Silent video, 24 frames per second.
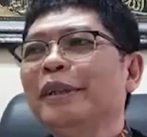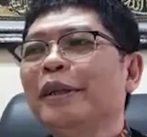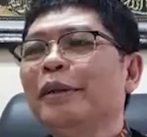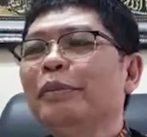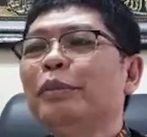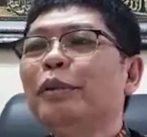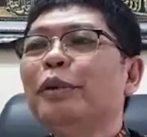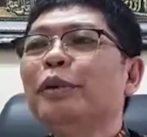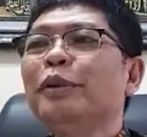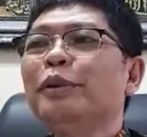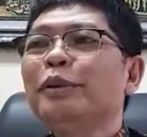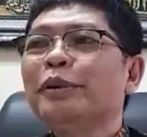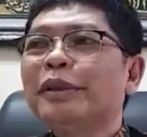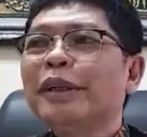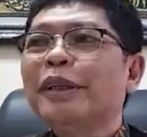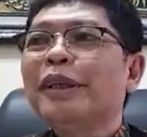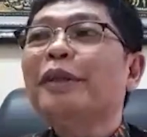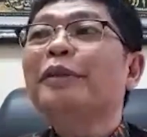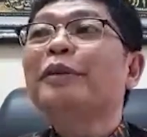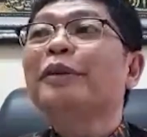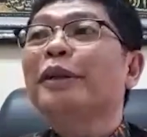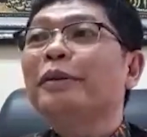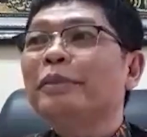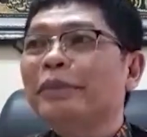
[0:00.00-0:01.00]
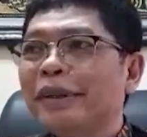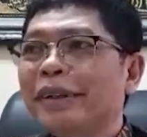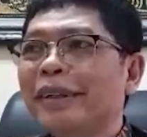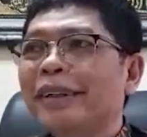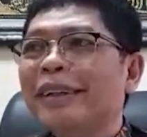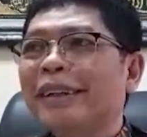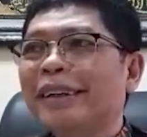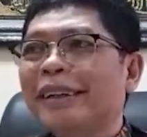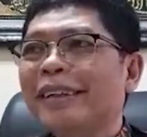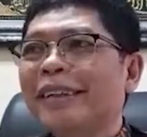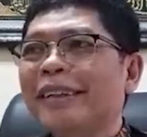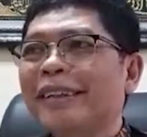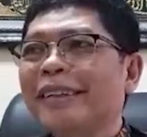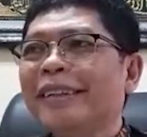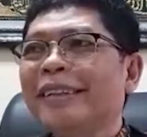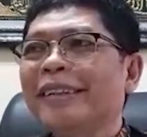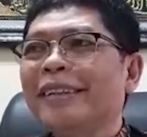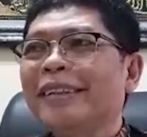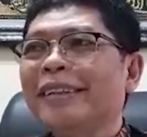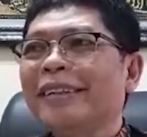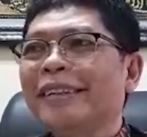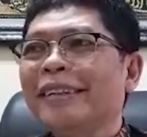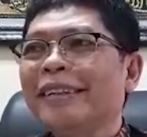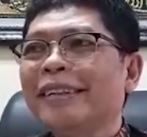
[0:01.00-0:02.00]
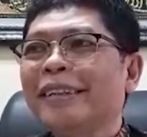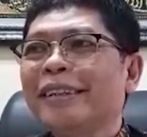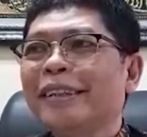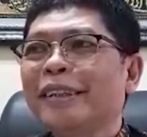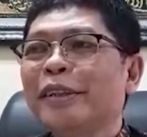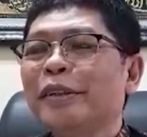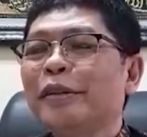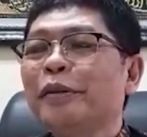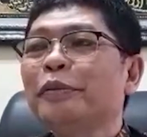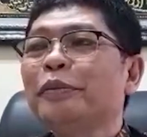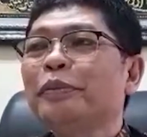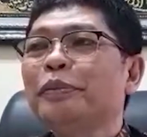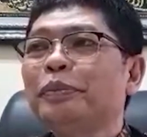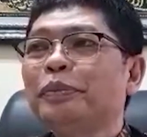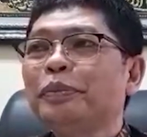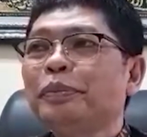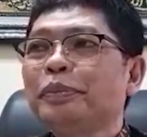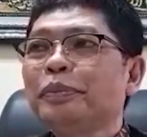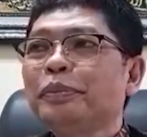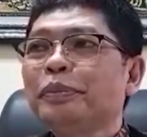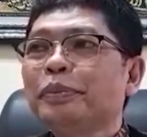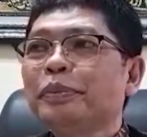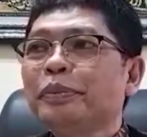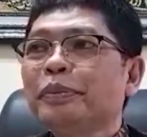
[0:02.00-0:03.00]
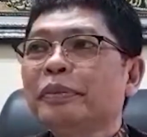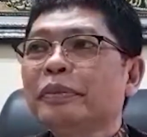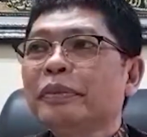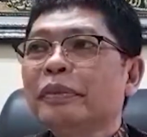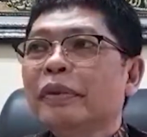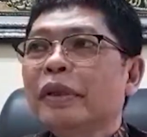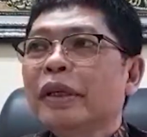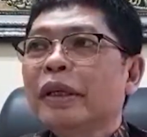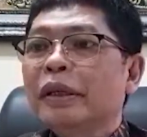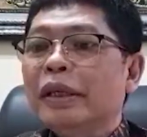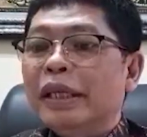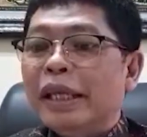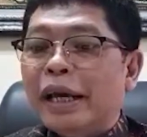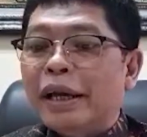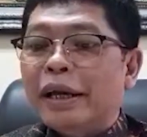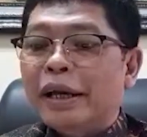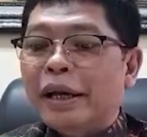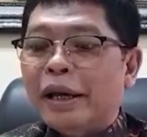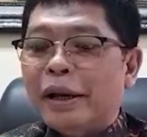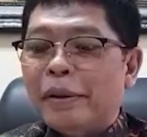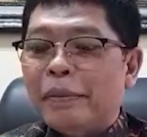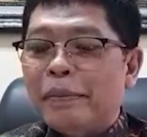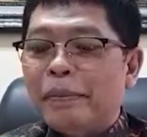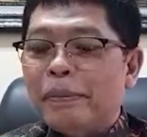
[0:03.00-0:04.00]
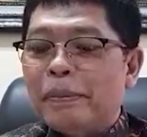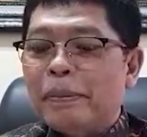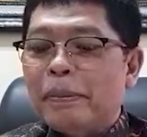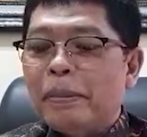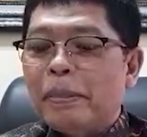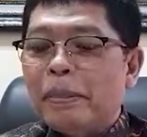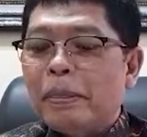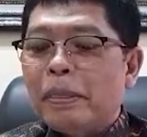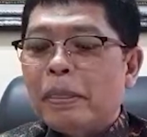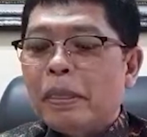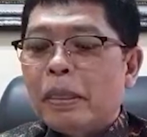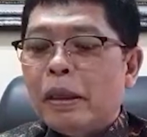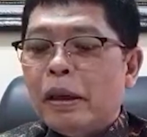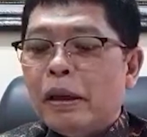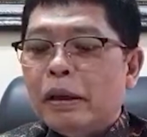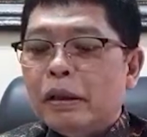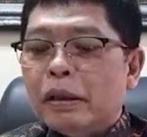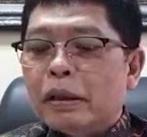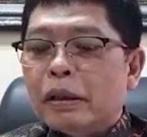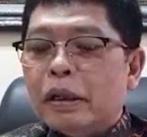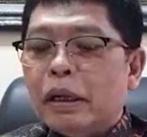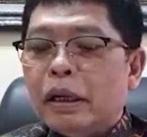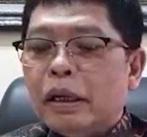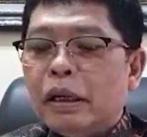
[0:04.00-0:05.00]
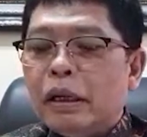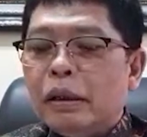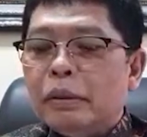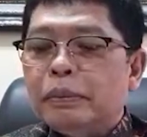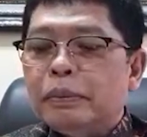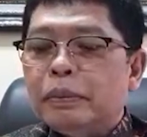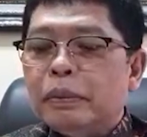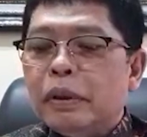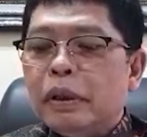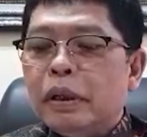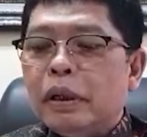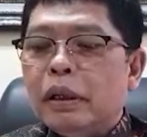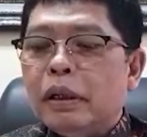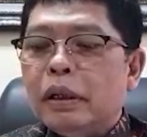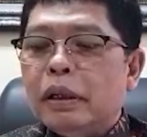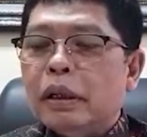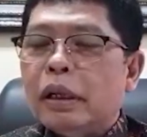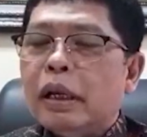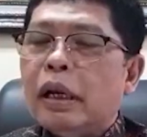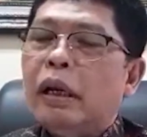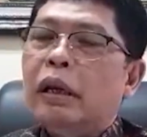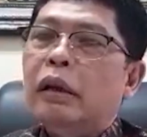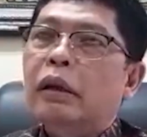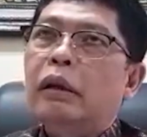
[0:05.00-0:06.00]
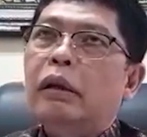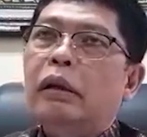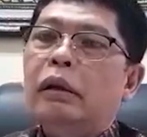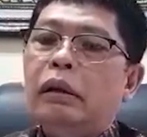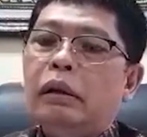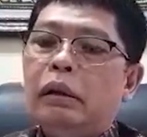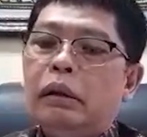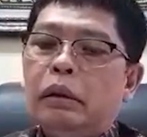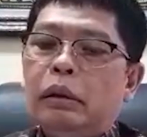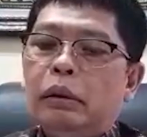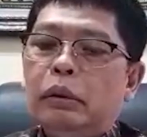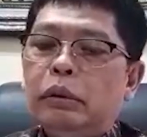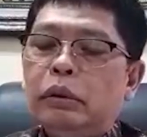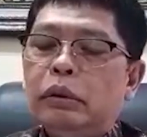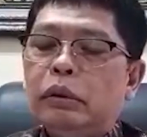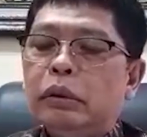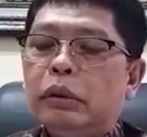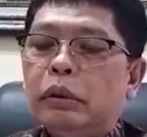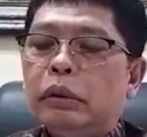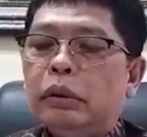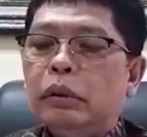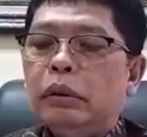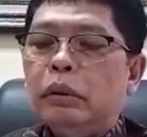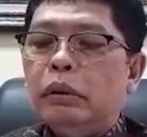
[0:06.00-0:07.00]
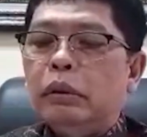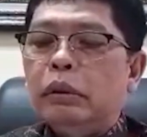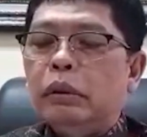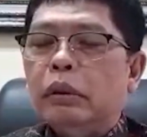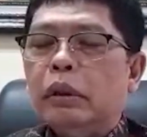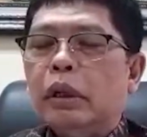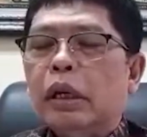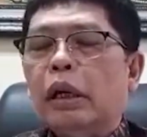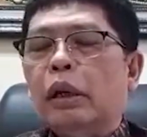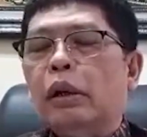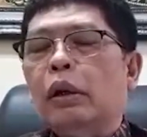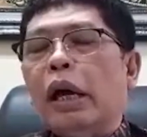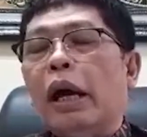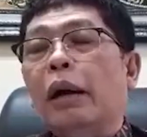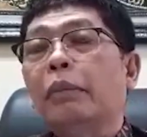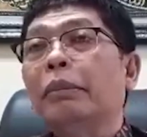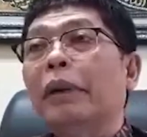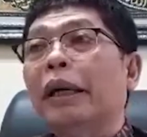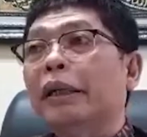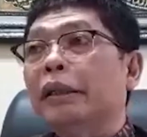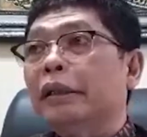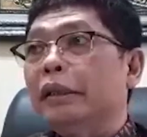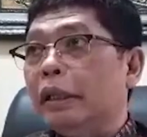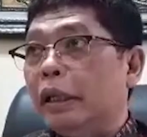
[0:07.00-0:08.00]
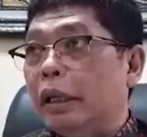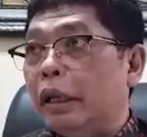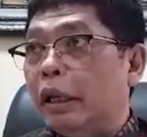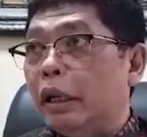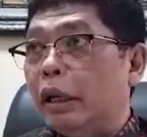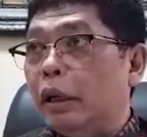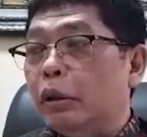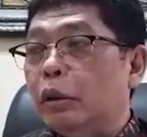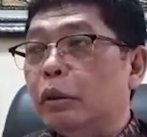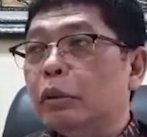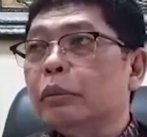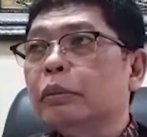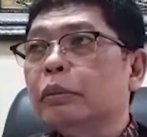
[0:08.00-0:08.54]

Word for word: putusannya sudah benar yang di pengadilan negeri ada niaga putusannya seperti apa kalau uh, kalau untuk kalau amarnya